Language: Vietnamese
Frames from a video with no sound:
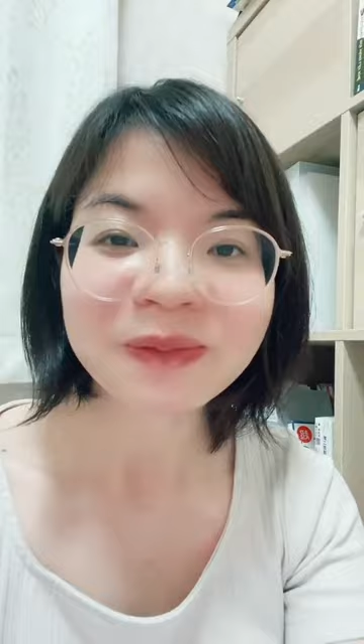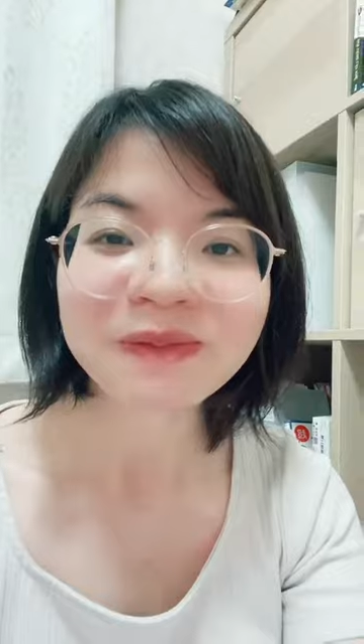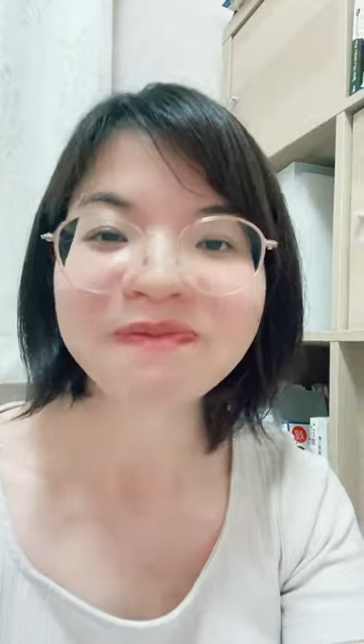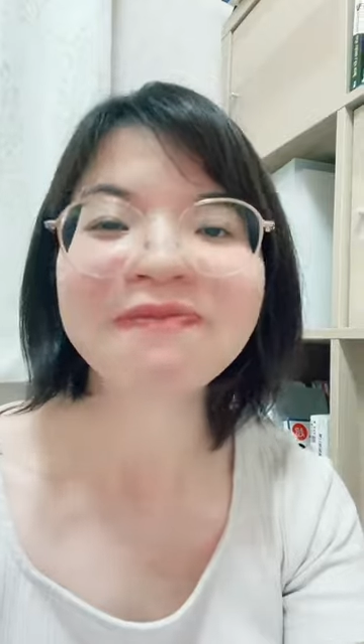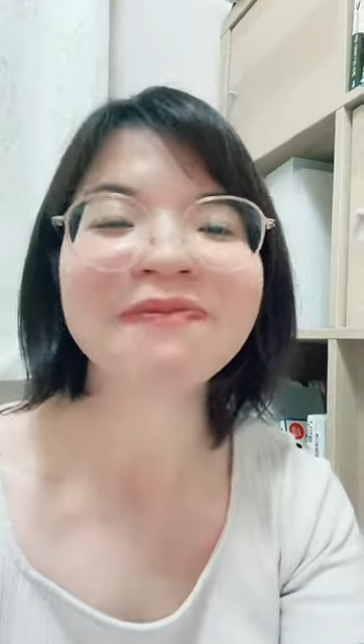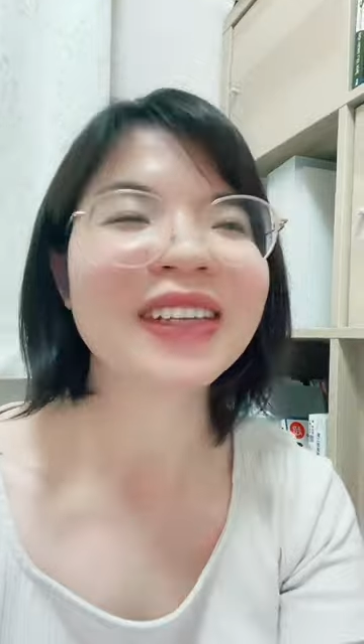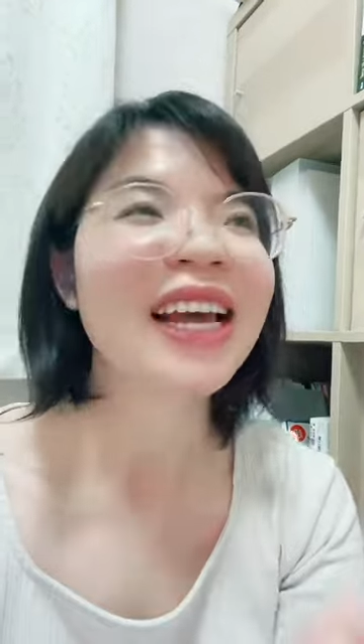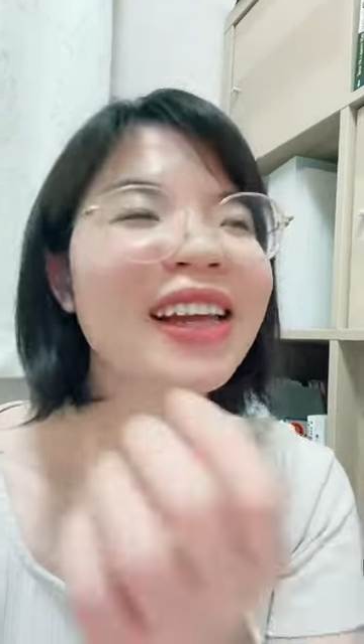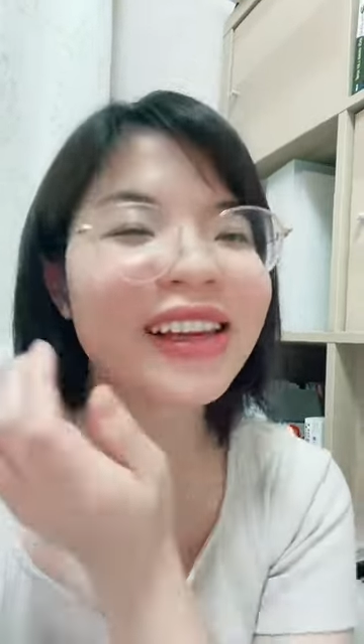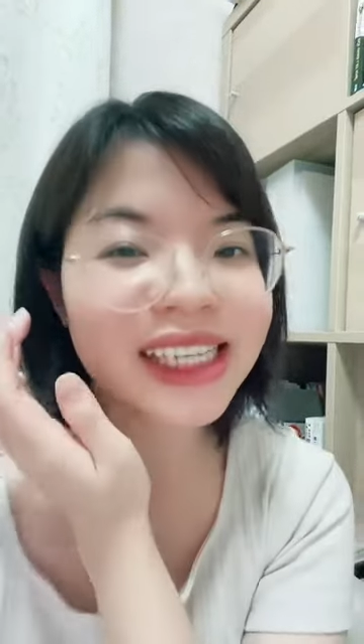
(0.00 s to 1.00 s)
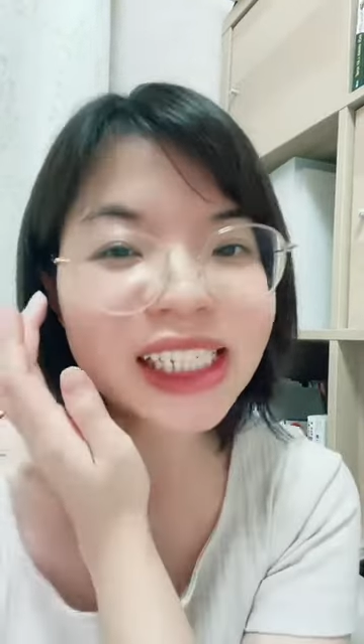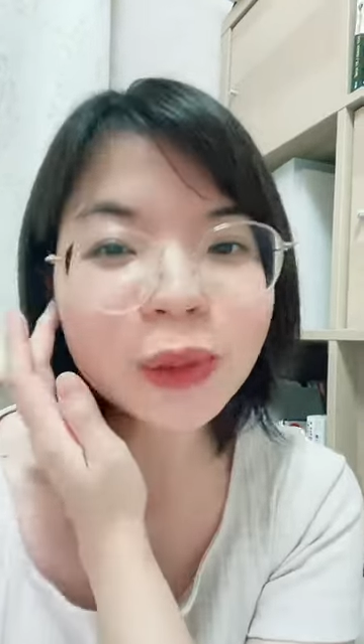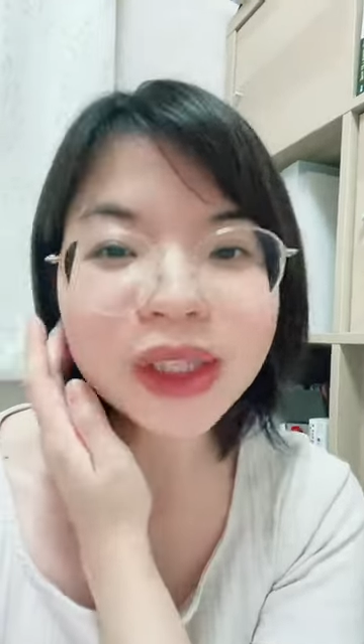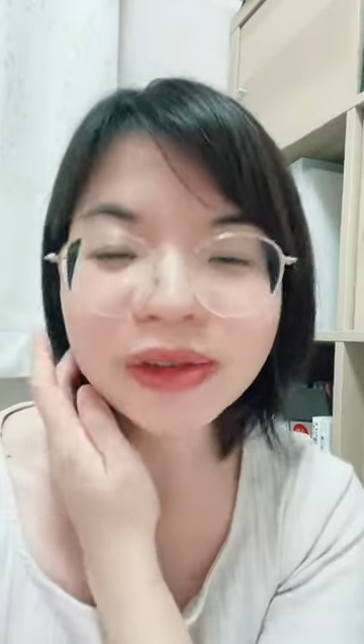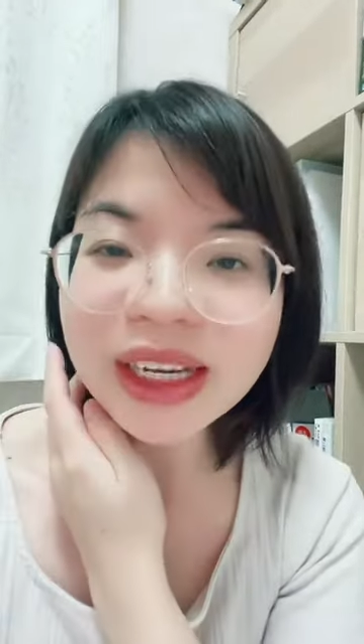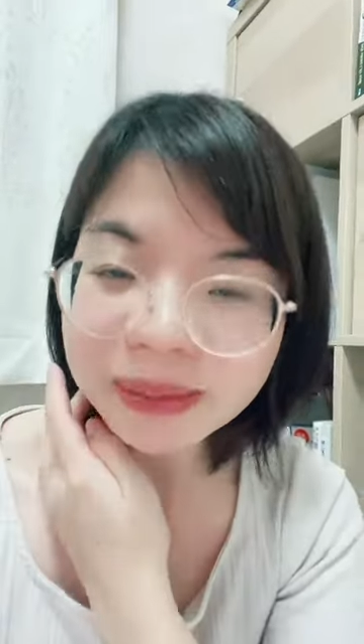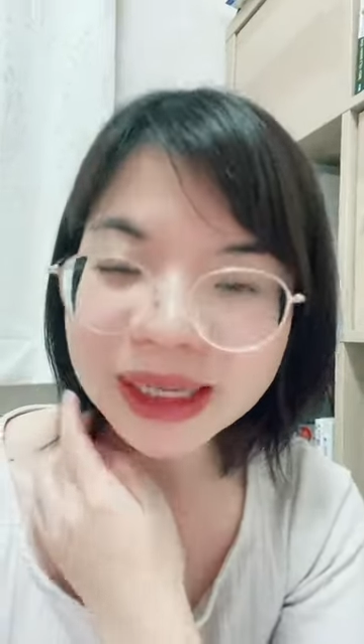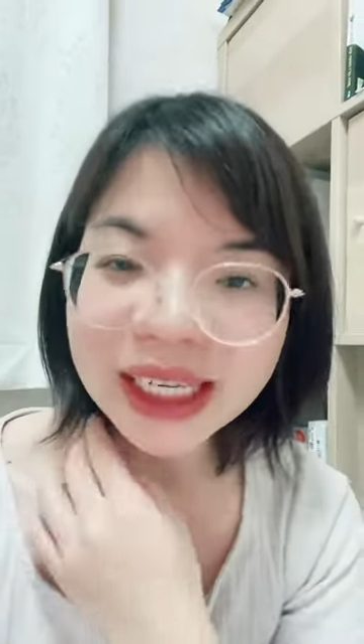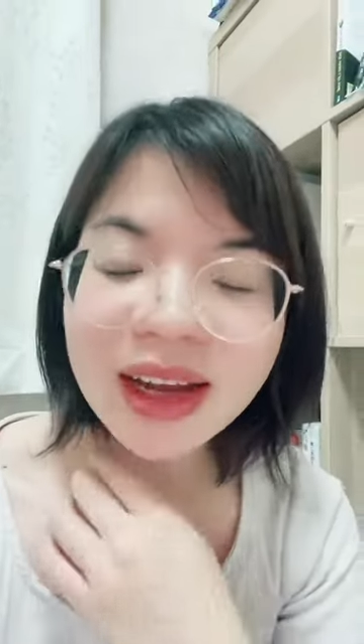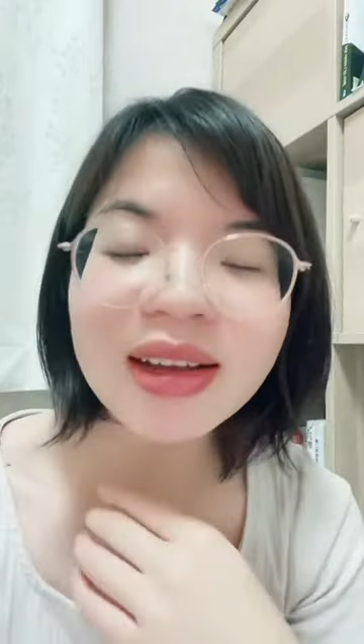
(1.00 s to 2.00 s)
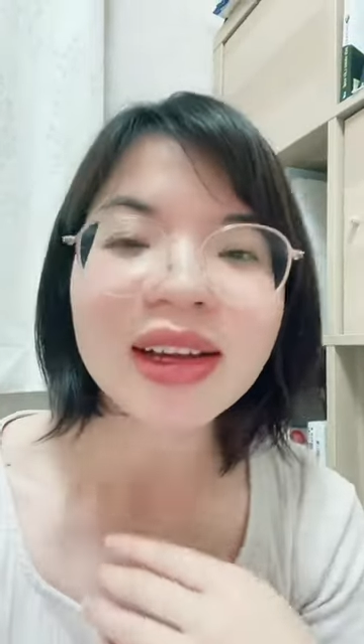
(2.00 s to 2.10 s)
Ừ. Thực ra trong tiếng Việt mình nhá